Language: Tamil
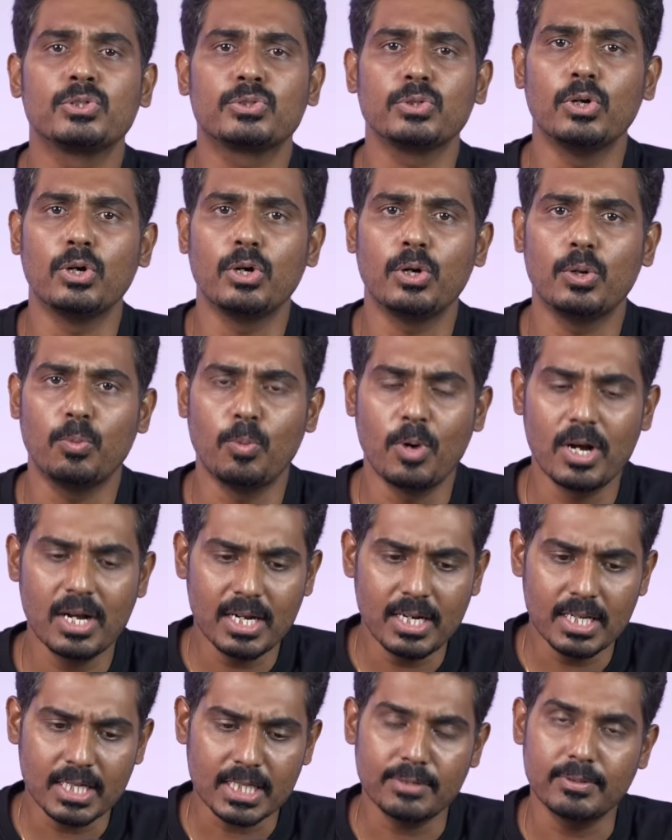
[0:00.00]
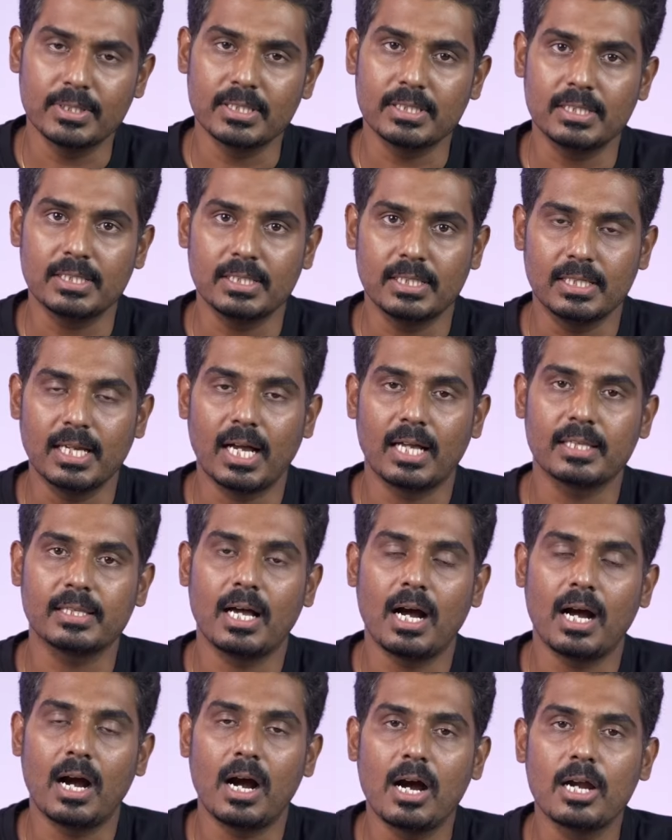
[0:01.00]
ஸோ உங்களுக்கு வந்து
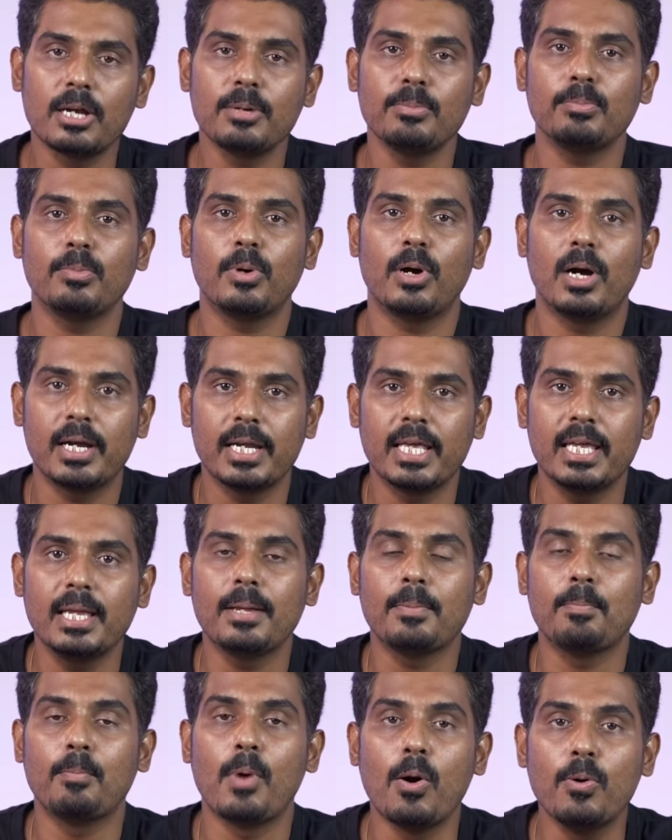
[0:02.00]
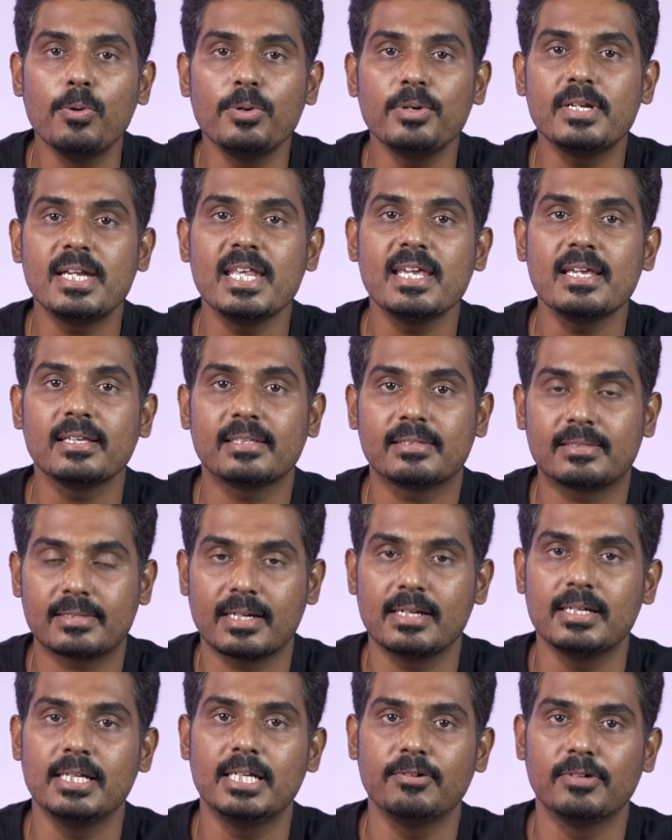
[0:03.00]
அந்த ஆன் பாடி மவுண்டிங்
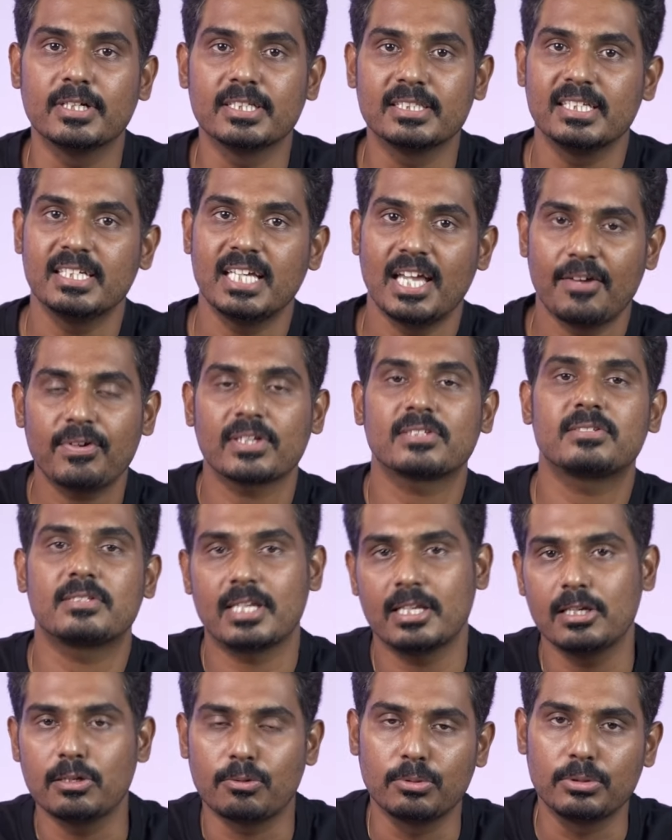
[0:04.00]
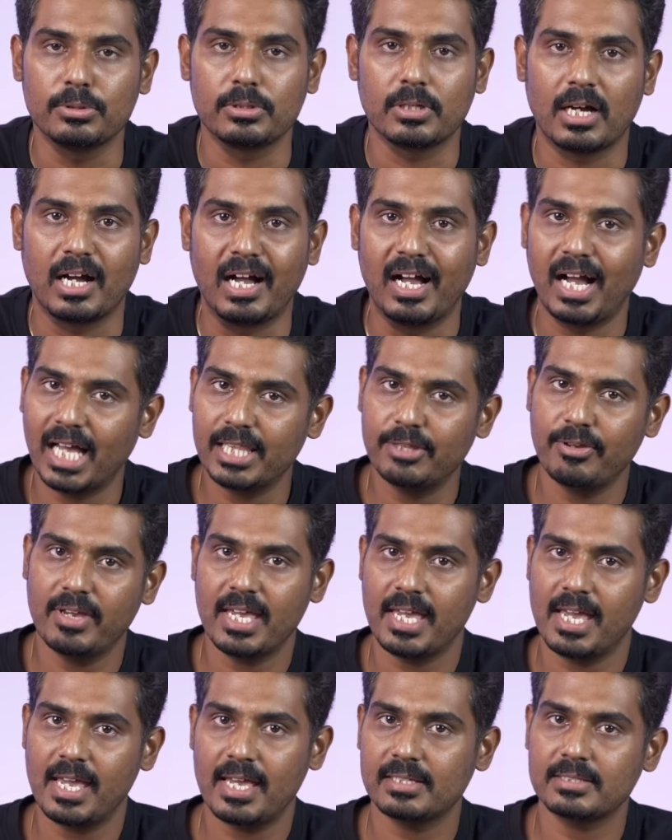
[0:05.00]
த்ரெட்டு வந்து எஃப்எக்ஸ் த்ரீயில் கொடுத்துருக்காங்க அதுவே
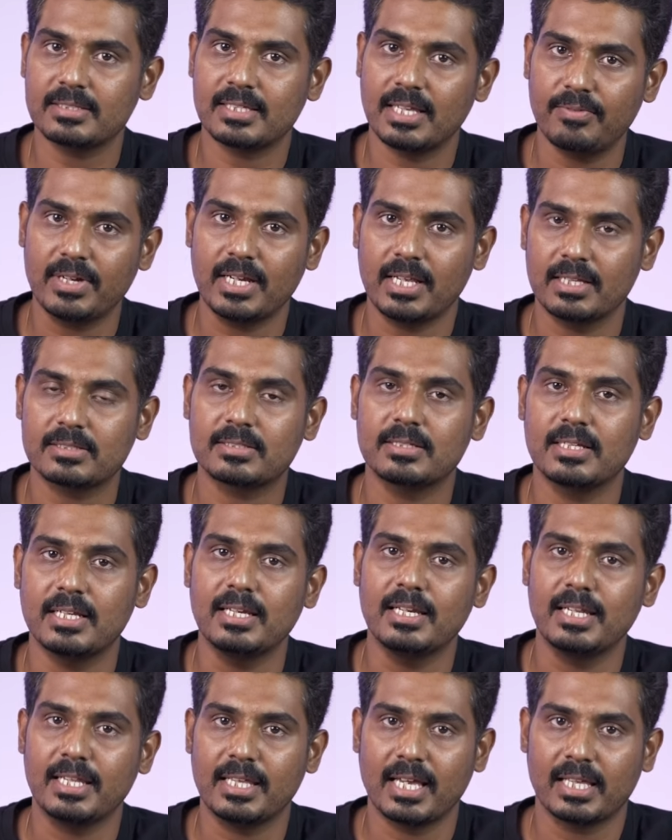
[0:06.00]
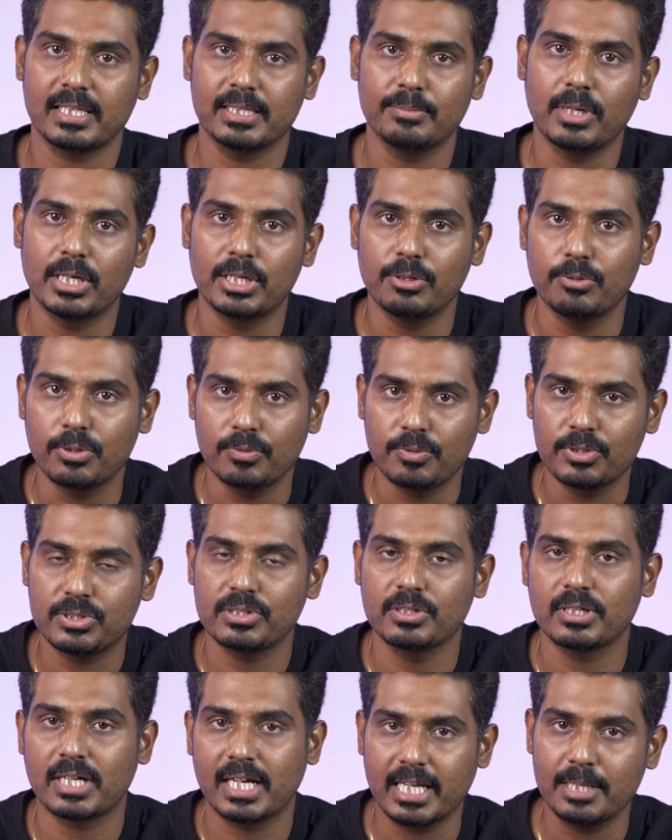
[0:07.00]
ஏ செவன் எஸ் த்ரீல நீங்கள் அந்த மாதிரி ஒரு
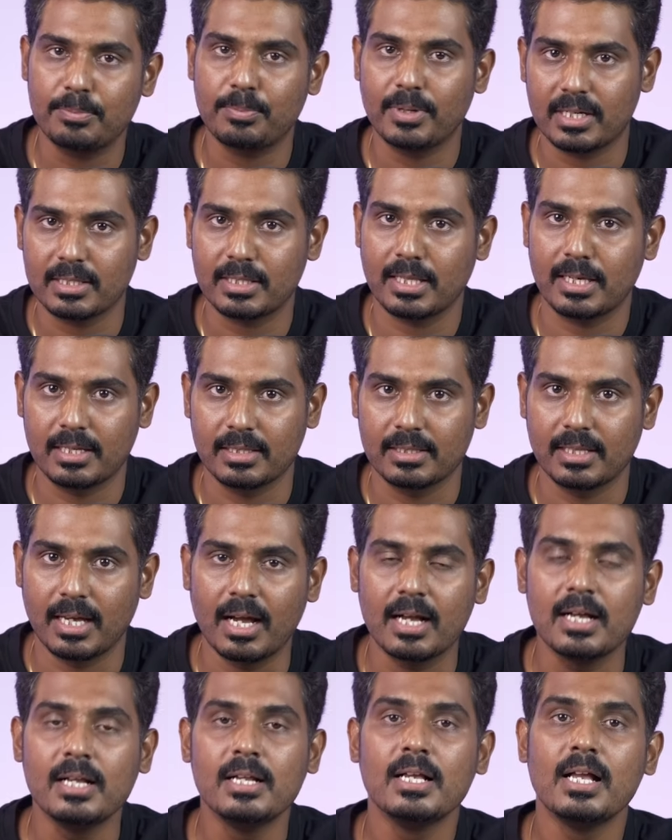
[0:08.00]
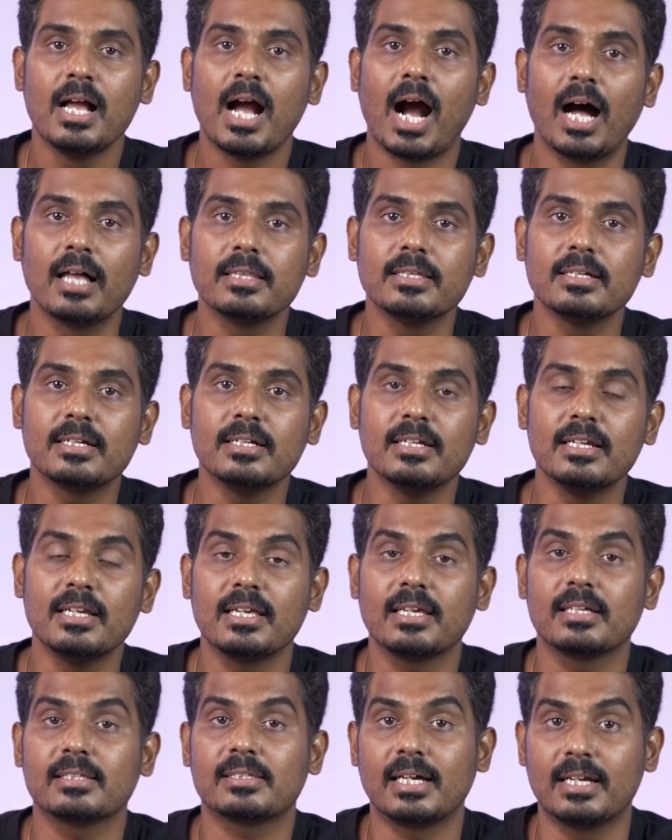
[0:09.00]
விஷயம் கனெக்ட் பண்ணுறதா இருந்தால் அதுக்குன்னு
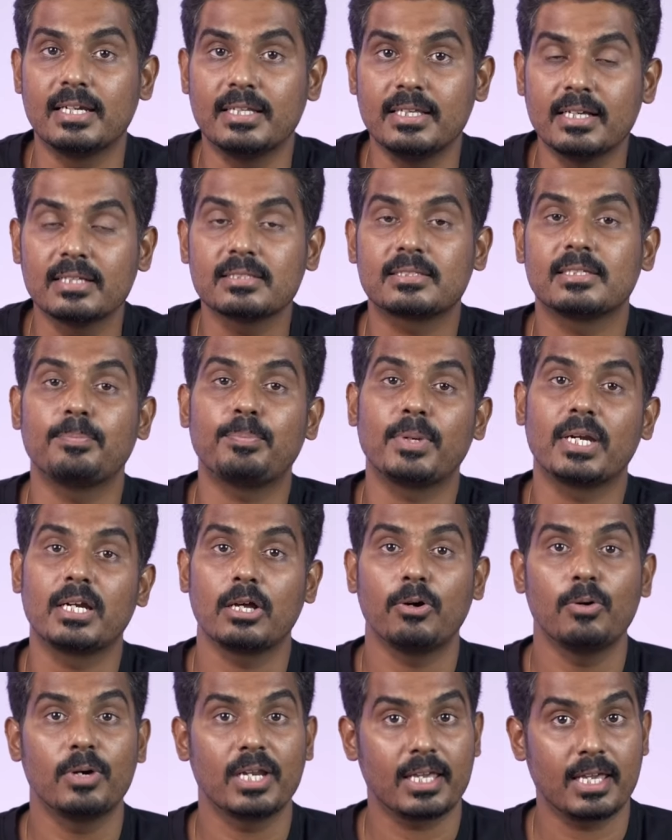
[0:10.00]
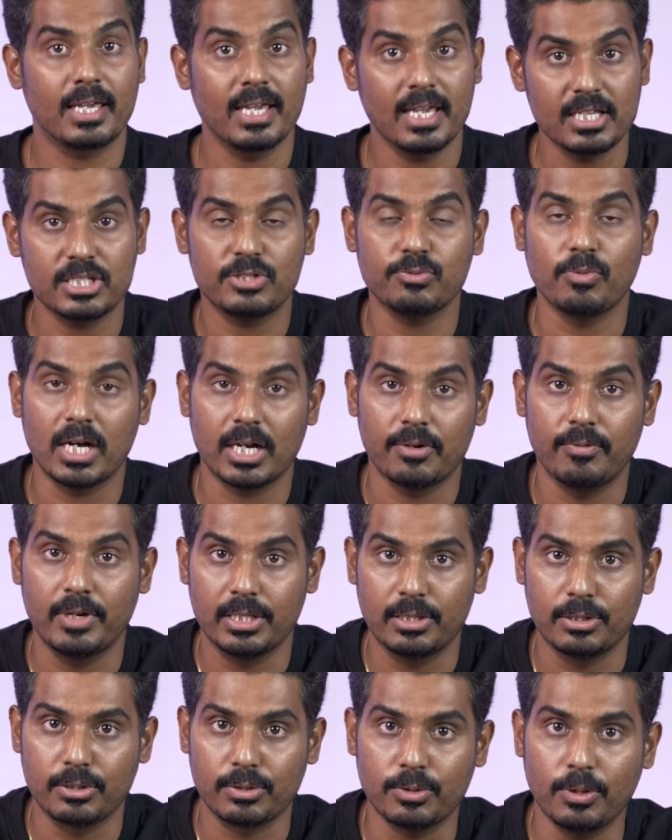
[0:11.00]
நீங்கள் தனியாக செப்பரேட்டாக ஒரு கேஜ் வாங்க
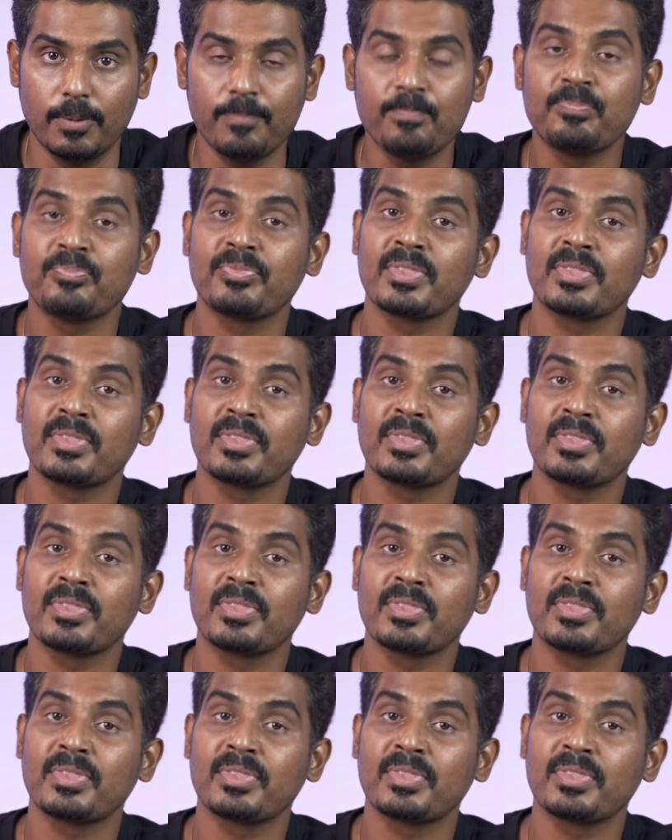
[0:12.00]
வேண்டியது இருக்கும்